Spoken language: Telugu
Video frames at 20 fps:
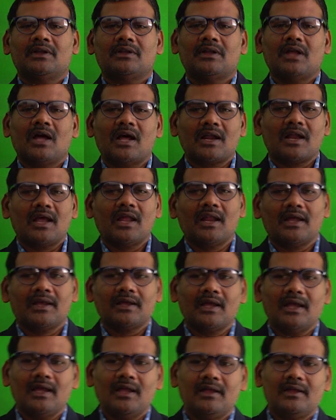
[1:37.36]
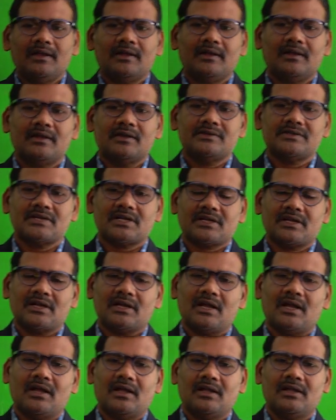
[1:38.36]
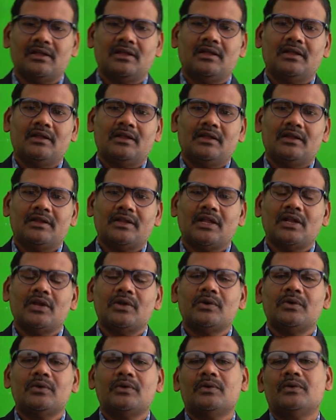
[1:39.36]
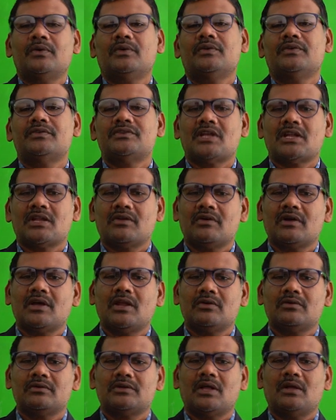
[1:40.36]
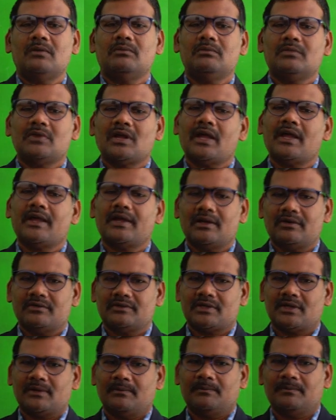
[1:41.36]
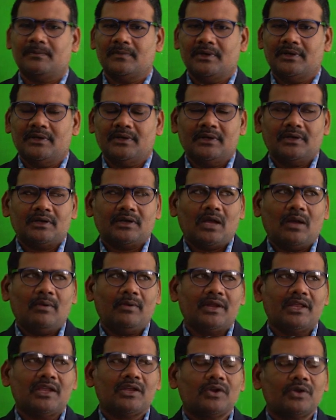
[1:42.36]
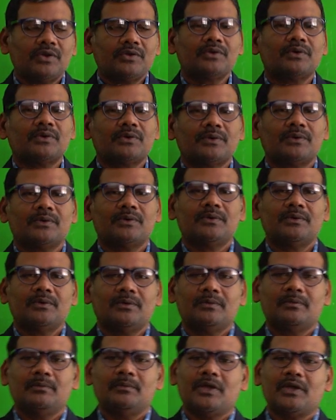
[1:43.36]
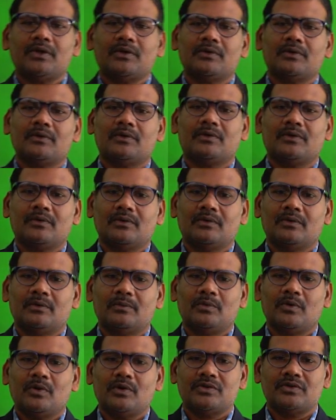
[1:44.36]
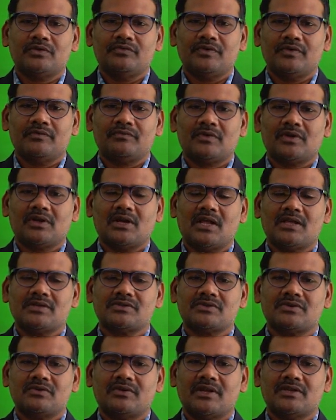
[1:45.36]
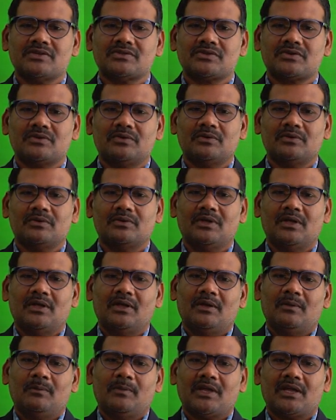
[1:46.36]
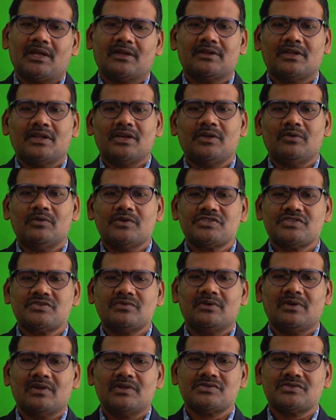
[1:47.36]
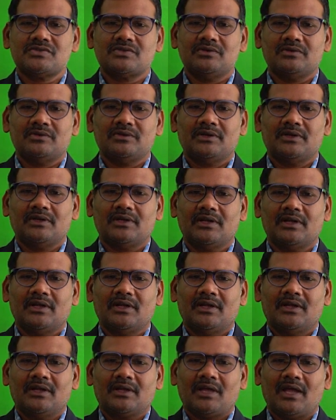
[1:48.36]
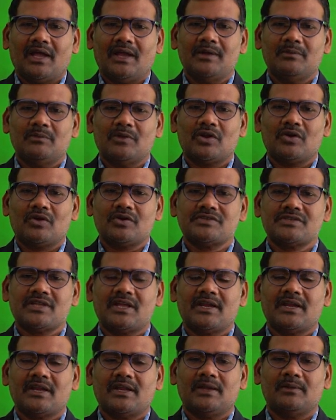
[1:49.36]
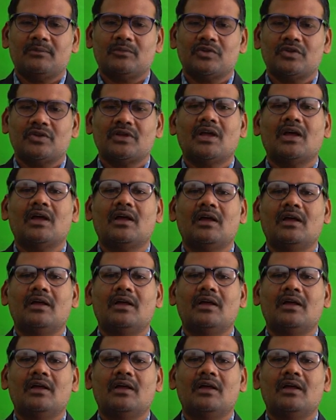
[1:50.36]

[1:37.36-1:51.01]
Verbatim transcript: ధారాళంగా చక్కగా తెలుగు చదవగలుగుతాం రాయగలుగుతాం కాబట్టి ఈరోజు మీకు ఫోర్త్ ఫిఫ్త్ క్లాస్ స్టూడెంట్స్కు మీకు అందరికీ వచ్చి ఉండొచ్చు కానీ మరొకసారి ముందుగా